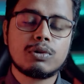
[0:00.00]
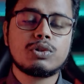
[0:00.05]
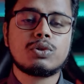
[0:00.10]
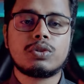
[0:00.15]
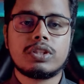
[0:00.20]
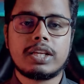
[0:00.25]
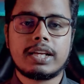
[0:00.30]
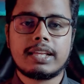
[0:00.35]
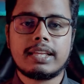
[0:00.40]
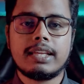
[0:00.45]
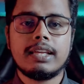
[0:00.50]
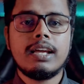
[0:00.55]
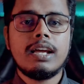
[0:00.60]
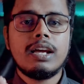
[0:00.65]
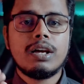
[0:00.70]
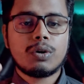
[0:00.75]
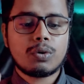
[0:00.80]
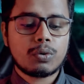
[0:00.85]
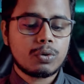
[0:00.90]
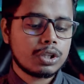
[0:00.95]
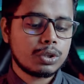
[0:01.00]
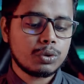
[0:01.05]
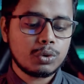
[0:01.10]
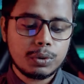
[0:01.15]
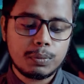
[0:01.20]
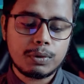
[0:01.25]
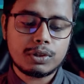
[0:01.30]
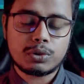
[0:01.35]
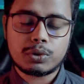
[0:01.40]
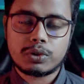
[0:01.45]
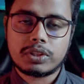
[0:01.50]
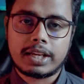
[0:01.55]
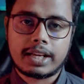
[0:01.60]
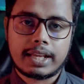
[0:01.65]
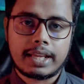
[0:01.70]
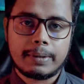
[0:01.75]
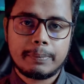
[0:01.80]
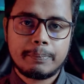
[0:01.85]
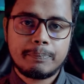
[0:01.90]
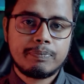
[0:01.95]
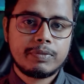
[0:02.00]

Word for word: বছর থাকে কোনোটা দুই বছর থাকে